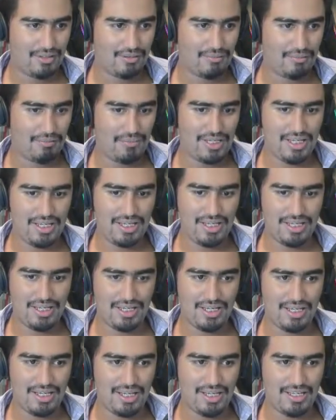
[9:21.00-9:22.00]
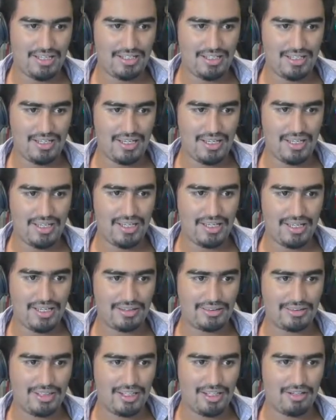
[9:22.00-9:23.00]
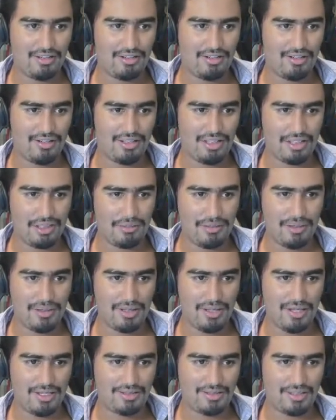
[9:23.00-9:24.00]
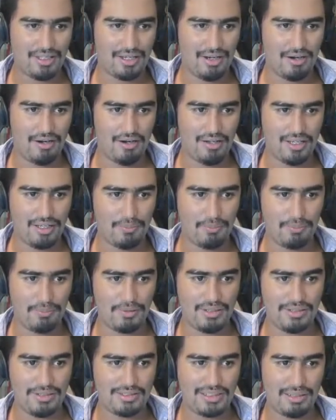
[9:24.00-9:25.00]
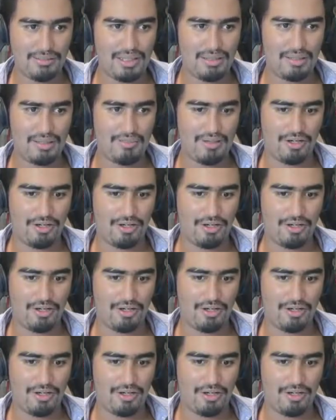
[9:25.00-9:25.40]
Venga ya, te jode, ¿verdad? Te jode, pues también a mí me